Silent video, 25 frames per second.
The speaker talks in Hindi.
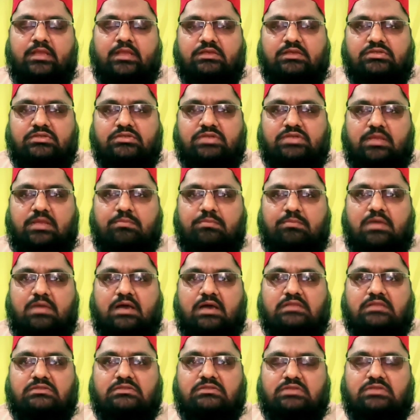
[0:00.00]
ये
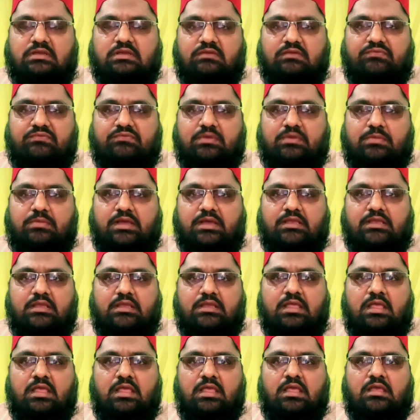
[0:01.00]
बात जिक्र फरमाई
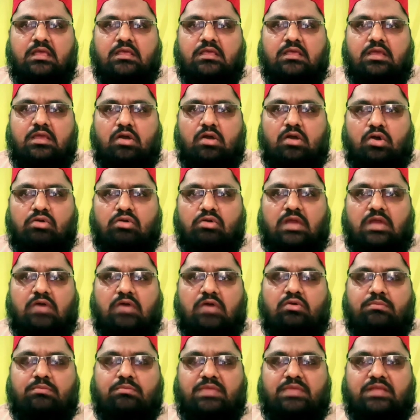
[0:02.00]
कि औला
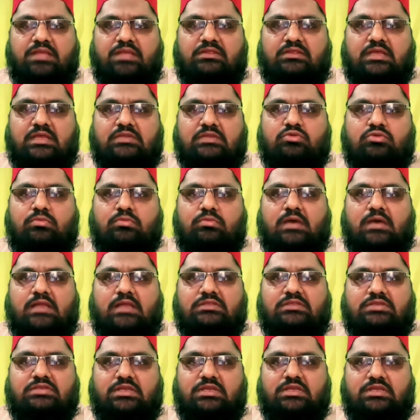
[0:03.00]
और बेहतर तो
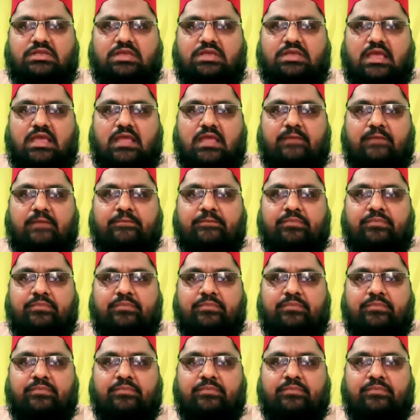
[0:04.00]
बात यही है